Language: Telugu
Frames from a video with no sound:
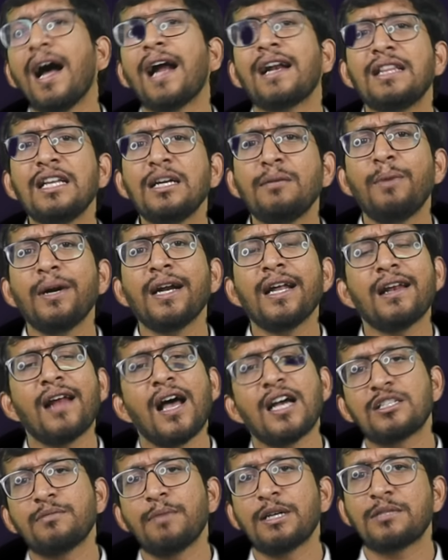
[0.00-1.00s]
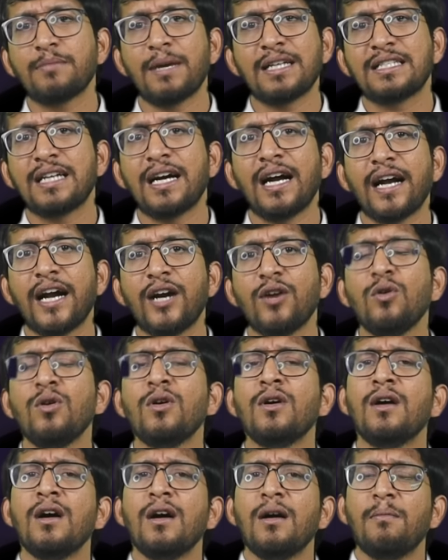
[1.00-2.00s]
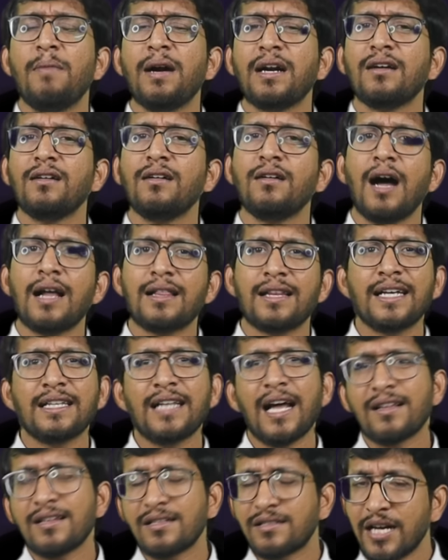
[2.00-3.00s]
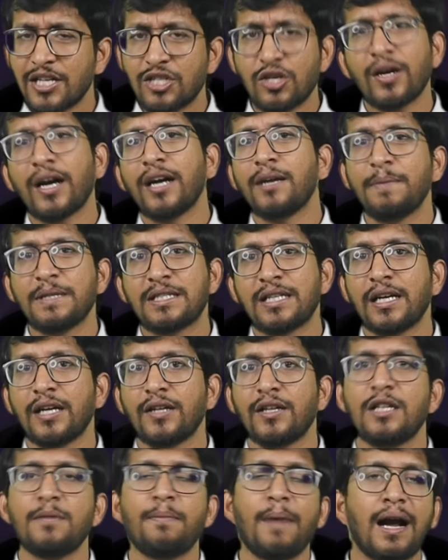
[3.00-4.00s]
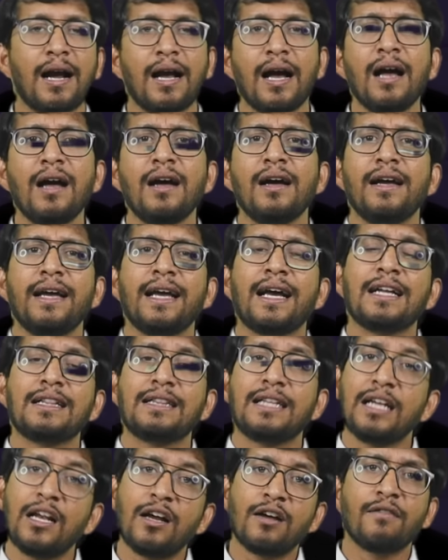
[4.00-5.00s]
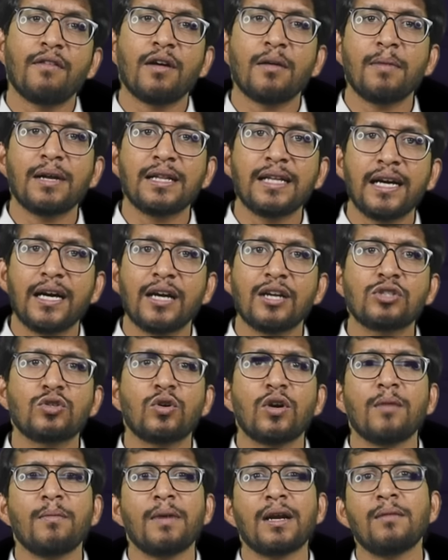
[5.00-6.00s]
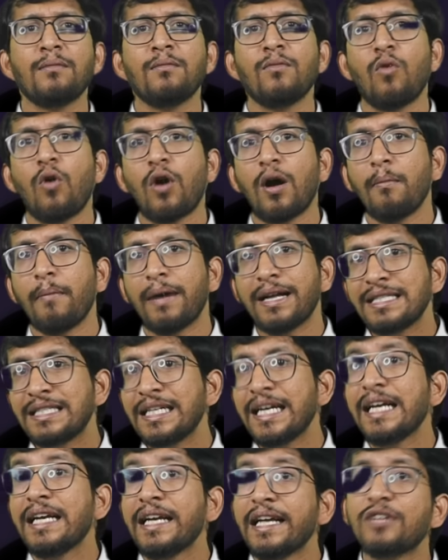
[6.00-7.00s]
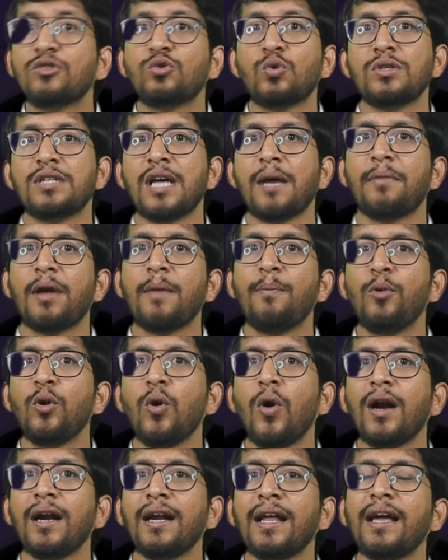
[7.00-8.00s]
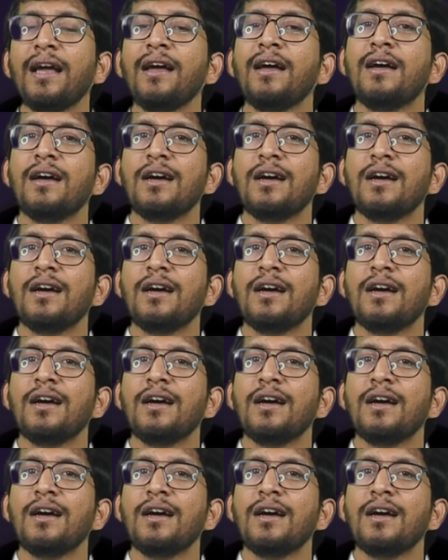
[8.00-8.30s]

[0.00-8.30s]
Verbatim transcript: హార్దిక్ పాండే లాస్ట్ మ్యాచ్ మంచిగా ఆడాడు బట్ అతనైతే అంత టచ్లో కనిపించట్లేదు ఇది పక్క ఇక తిలక్ వర్మ దగ్గర నుంచి కూడా మనం ఒక మంచి ఇన్నింగ్స్ చూసాం ఎప్పుడు అంటే